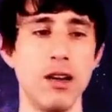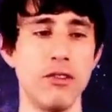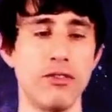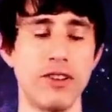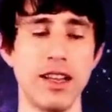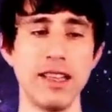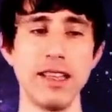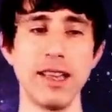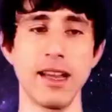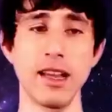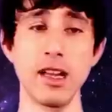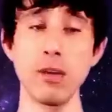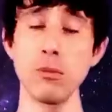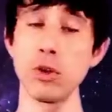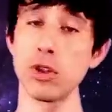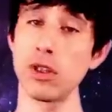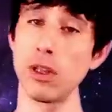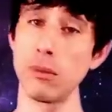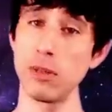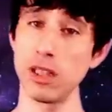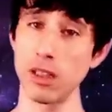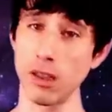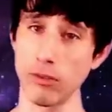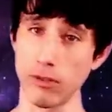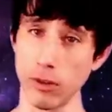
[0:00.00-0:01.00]
فهي غير
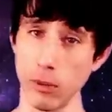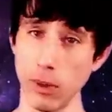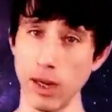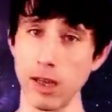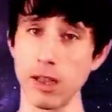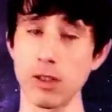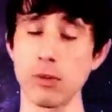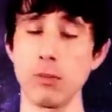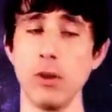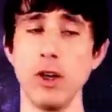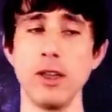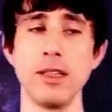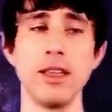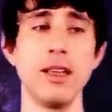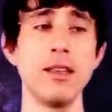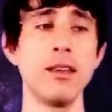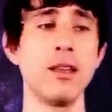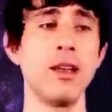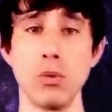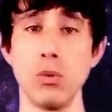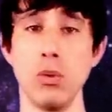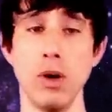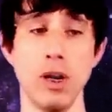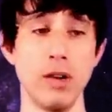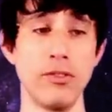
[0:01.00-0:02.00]
مرتبطه في وقت معين
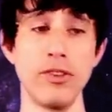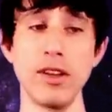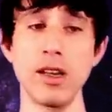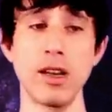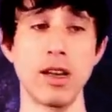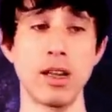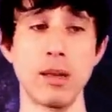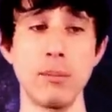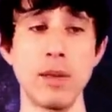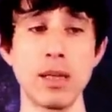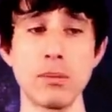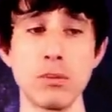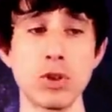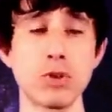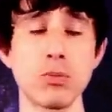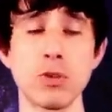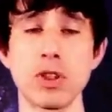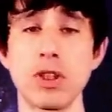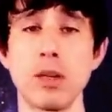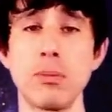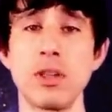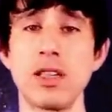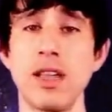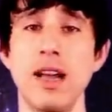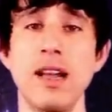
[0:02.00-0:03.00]
وعلى فكره كمان مش
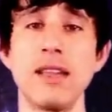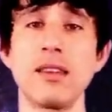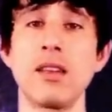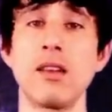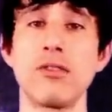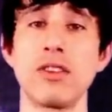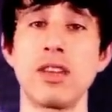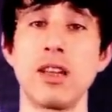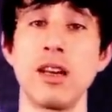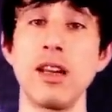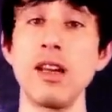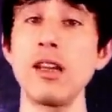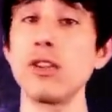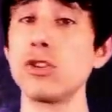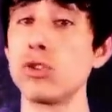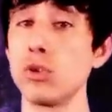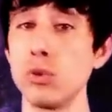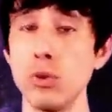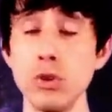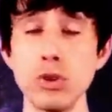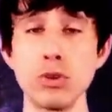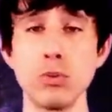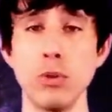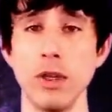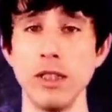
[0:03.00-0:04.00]
مرتبطه حتى في طريقه
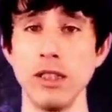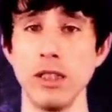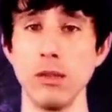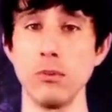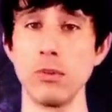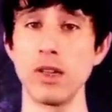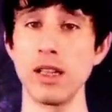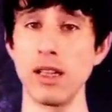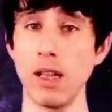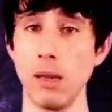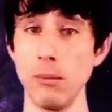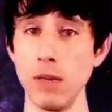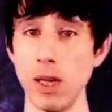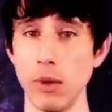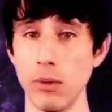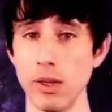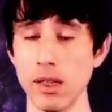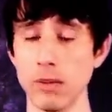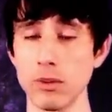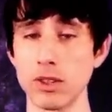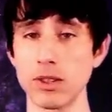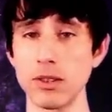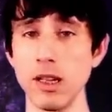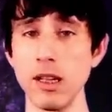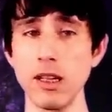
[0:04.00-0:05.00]
جلوس معين ممكن اعملها وانا
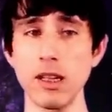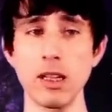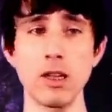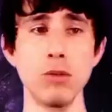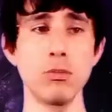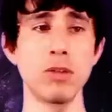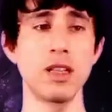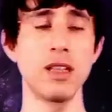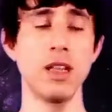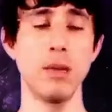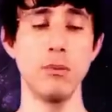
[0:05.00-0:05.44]
مستلقي ممكن